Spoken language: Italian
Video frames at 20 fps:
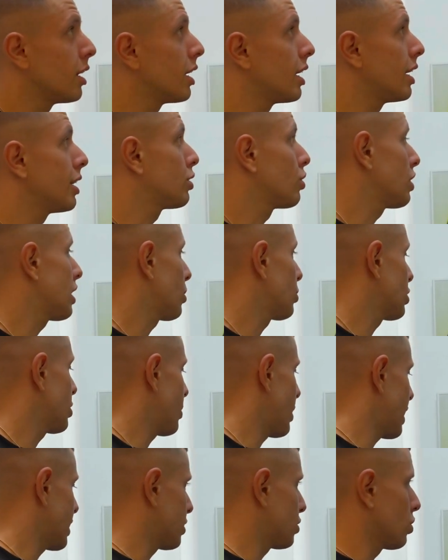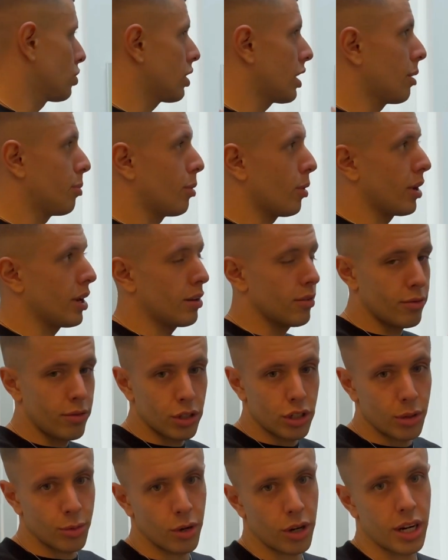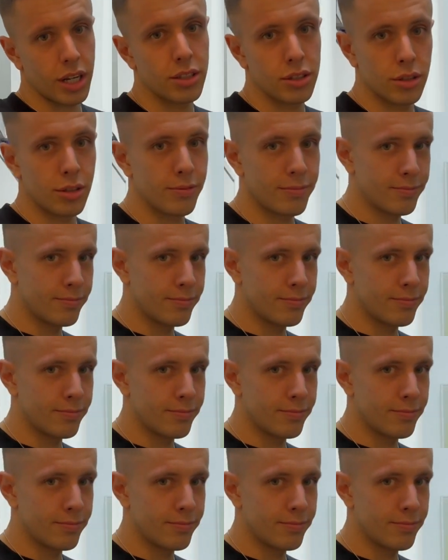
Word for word: le togliamo di mezzo e poi facciamo il resto.